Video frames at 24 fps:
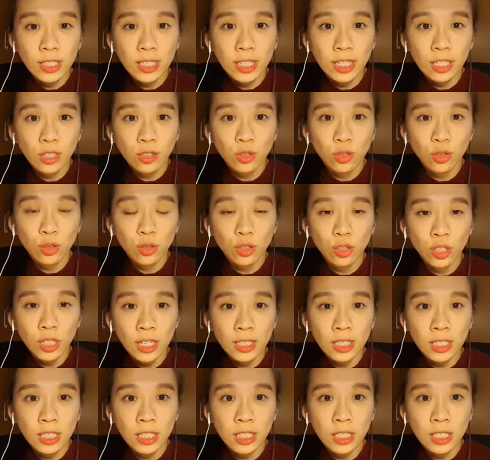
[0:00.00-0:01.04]
些是
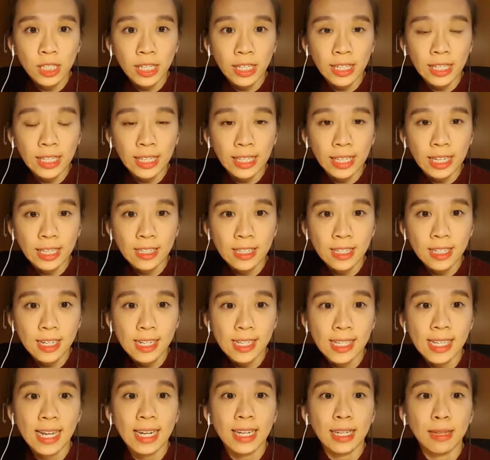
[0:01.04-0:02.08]
上次的一个颜
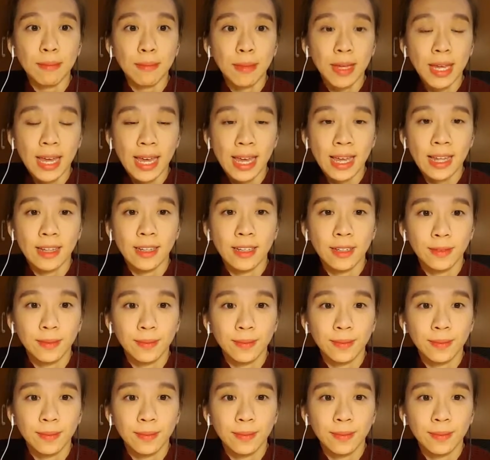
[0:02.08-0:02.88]
色在里面，